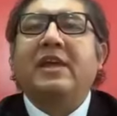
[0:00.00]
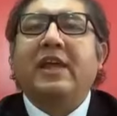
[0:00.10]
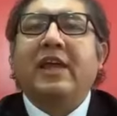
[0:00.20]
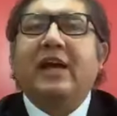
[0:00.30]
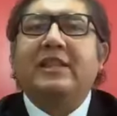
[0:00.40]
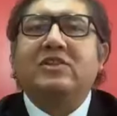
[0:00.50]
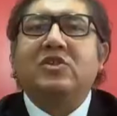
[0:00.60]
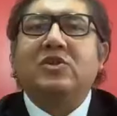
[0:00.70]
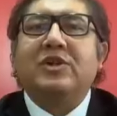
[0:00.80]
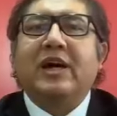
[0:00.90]
en
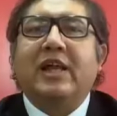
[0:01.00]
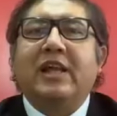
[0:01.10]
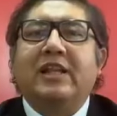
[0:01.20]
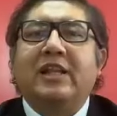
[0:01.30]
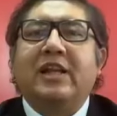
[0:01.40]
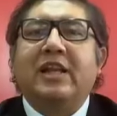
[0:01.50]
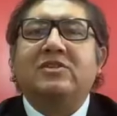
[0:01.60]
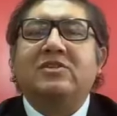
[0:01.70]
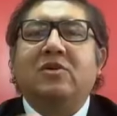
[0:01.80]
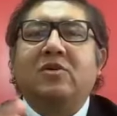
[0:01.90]
atención a las
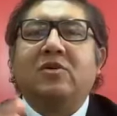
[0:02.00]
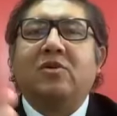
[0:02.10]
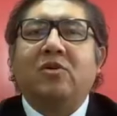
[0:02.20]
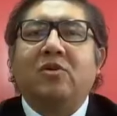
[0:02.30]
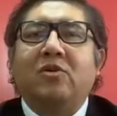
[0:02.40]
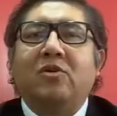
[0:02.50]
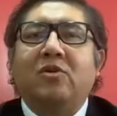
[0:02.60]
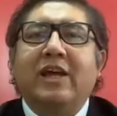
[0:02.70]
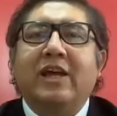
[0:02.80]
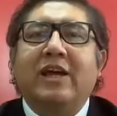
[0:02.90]
reglas
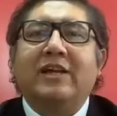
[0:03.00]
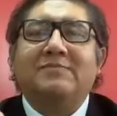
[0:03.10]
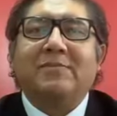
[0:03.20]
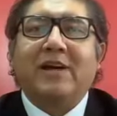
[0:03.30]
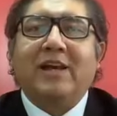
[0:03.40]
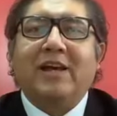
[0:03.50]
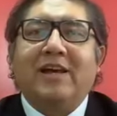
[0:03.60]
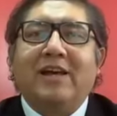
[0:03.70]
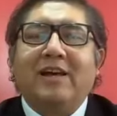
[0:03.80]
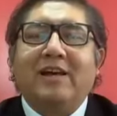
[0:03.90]
jurídicas
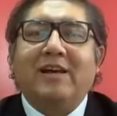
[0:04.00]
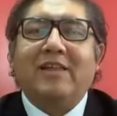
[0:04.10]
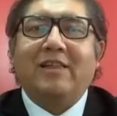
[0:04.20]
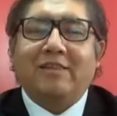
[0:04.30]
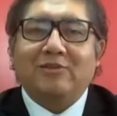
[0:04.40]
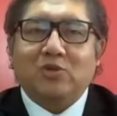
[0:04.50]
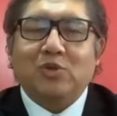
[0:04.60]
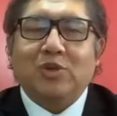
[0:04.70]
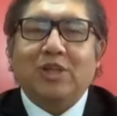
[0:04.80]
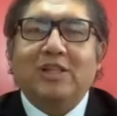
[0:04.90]
para
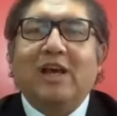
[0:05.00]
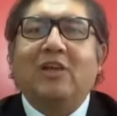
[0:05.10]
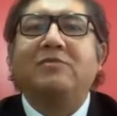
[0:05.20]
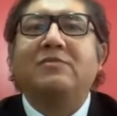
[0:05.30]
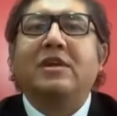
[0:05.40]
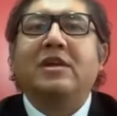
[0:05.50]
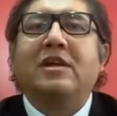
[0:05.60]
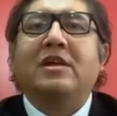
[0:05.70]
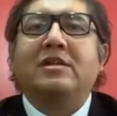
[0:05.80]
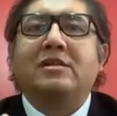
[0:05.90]
su dictado.
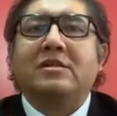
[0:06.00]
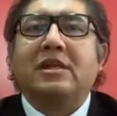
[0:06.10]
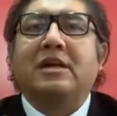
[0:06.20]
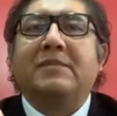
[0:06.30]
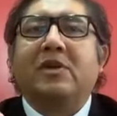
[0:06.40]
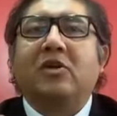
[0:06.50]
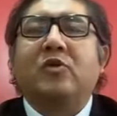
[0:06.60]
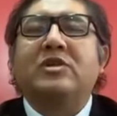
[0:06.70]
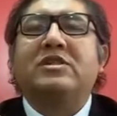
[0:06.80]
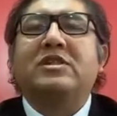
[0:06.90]
Sin embargo,
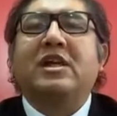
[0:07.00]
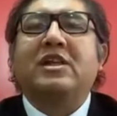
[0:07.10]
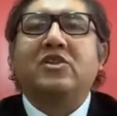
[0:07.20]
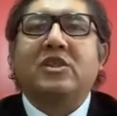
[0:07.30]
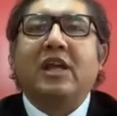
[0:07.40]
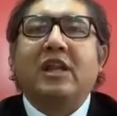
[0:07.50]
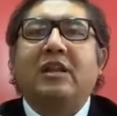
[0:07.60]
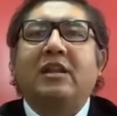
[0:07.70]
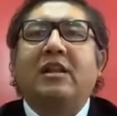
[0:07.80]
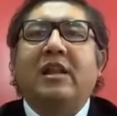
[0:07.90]
no es
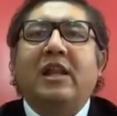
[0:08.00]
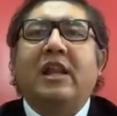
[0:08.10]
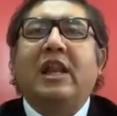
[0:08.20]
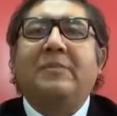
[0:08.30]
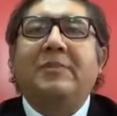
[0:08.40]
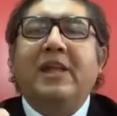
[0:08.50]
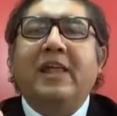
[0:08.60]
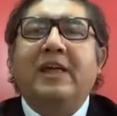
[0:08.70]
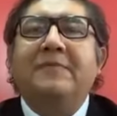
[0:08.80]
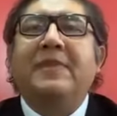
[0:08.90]
tradicional la
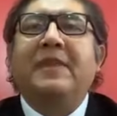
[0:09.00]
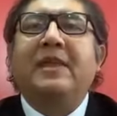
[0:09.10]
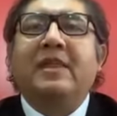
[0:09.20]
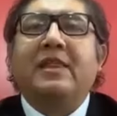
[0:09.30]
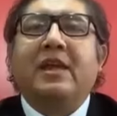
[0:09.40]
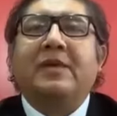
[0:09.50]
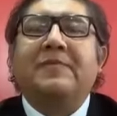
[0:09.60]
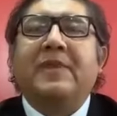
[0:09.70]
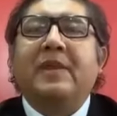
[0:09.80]
mirada de